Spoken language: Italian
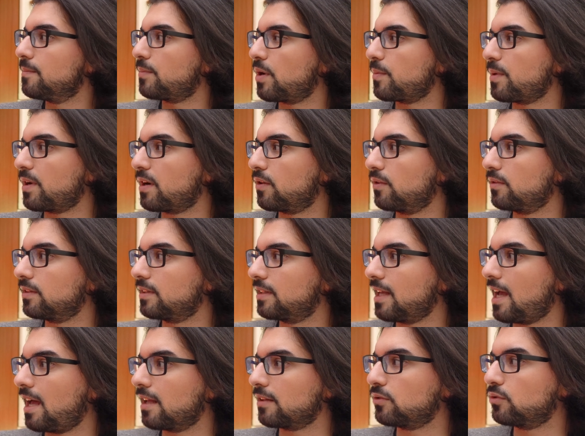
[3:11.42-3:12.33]
proprio a
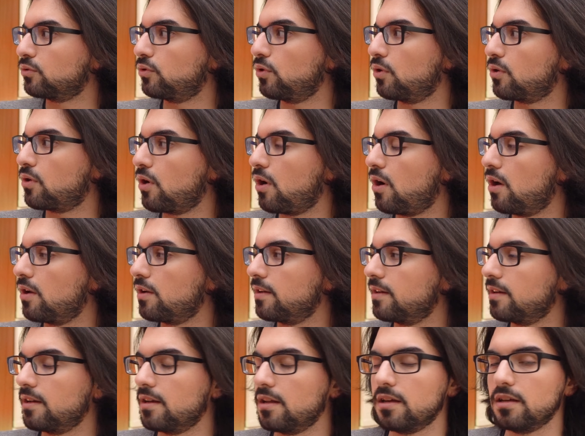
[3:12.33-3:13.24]
contatto
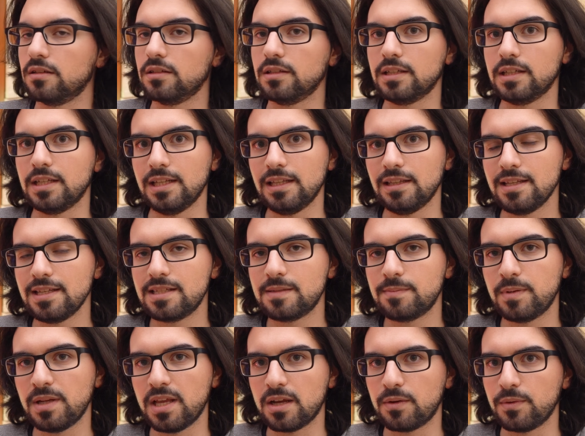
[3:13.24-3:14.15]
con eh, il
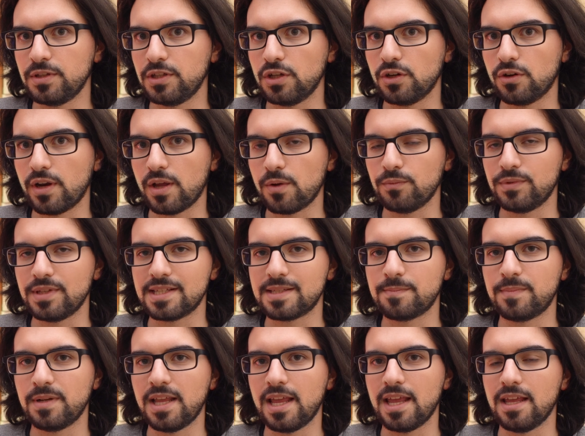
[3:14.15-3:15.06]
display, quindi non è un
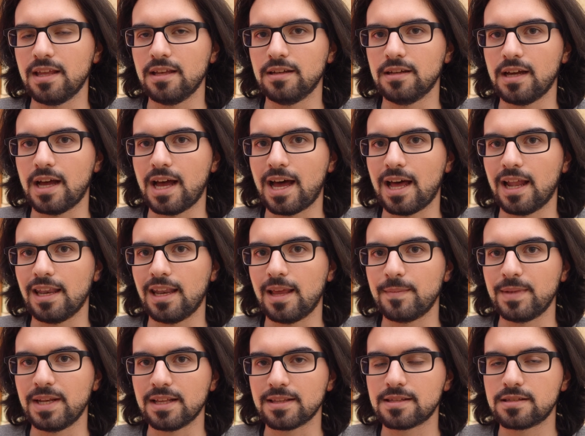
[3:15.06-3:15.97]
display eh, a
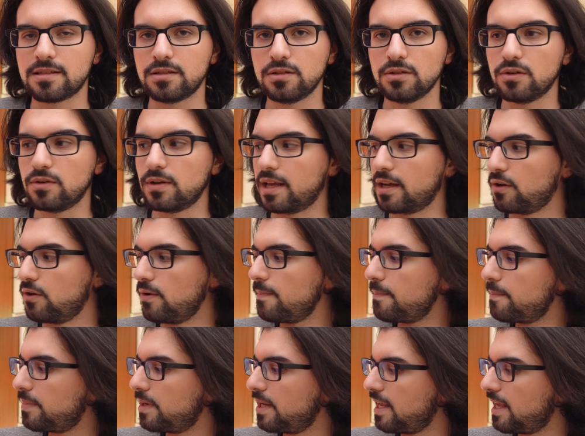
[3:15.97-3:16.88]
laminazione
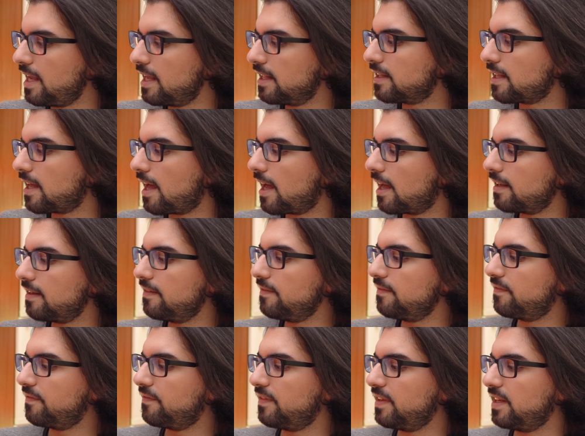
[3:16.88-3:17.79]
completa.
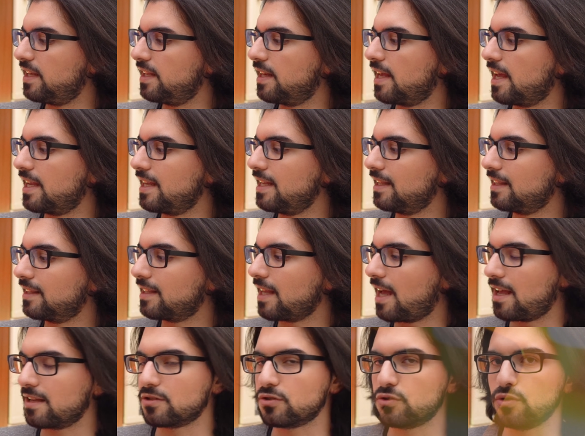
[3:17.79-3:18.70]
Infine il
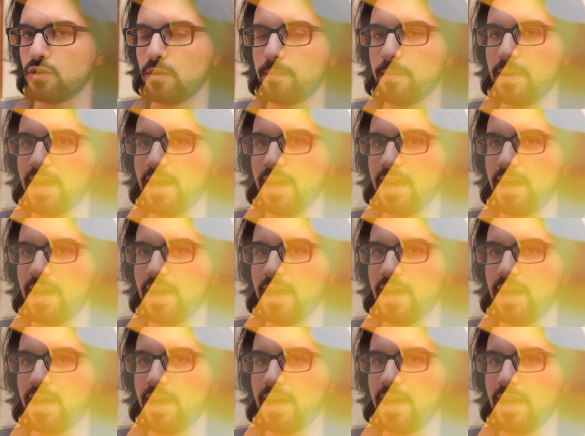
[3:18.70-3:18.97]
tasto